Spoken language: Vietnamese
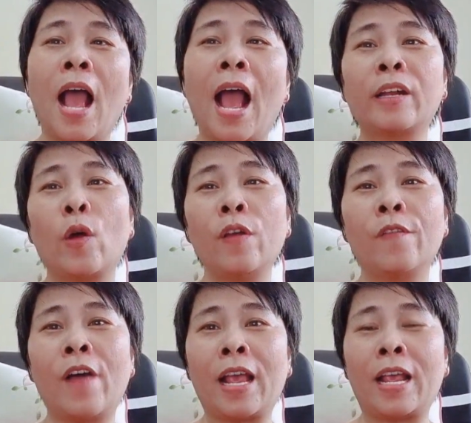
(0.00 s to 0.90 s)
anh nói
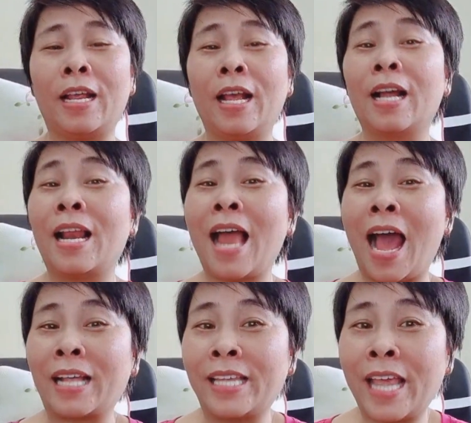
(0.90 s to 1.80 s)
vậy
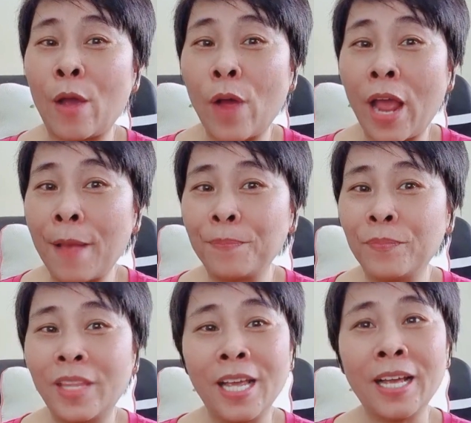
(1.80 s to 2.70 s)
là gieo
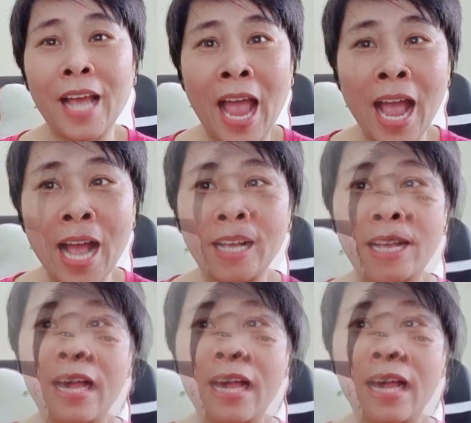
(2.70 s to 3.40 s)
em tiếng ác